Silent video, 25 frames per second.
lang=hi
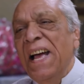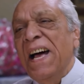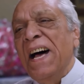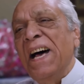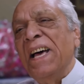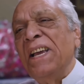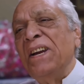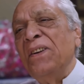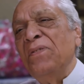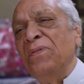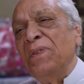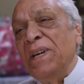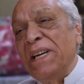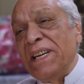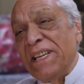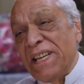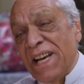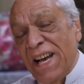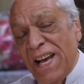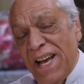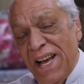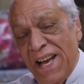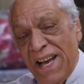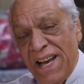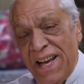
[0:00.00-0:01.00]
अरे बेटा
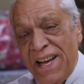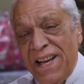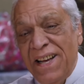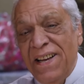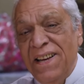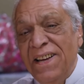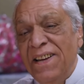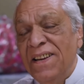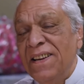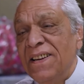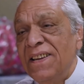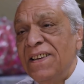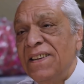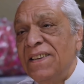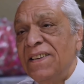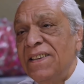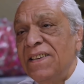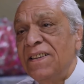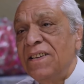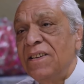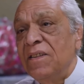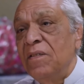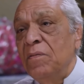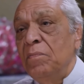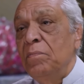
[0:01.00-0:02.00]

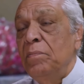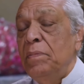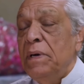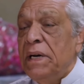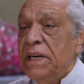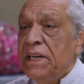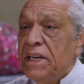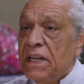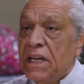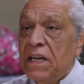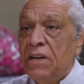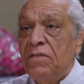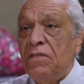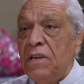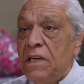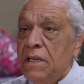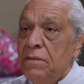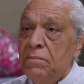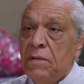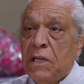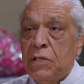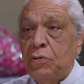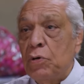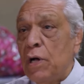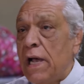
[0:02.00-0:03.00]
बेटे का
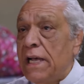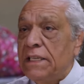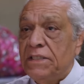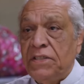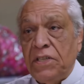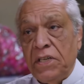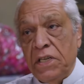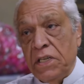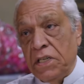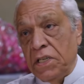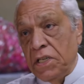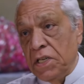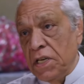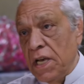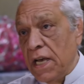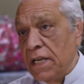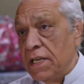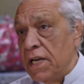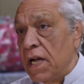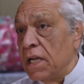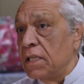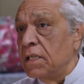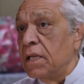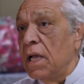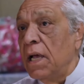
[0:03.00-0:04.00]
वलीमा तो ऐसे ही किया
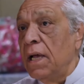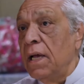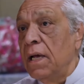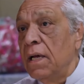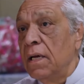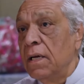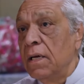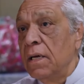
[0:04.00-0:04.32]
जाता है